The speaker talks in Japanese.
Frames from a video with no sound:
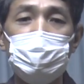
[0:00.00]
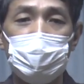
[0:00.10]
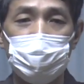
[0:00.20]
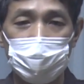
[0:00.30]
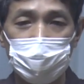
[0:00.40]
で
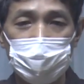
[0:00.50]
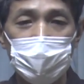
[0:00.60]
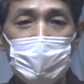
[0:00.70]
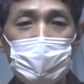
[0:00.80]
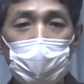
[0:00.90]
決まります
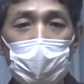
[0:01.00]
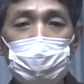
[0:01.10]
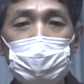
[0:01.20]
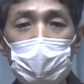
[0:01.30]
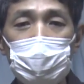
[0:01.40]
幸
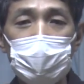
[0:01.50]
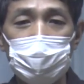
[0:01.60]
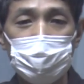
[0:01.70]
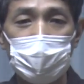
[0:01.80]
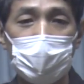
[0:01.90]
福を見て
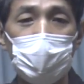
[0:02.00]
る人は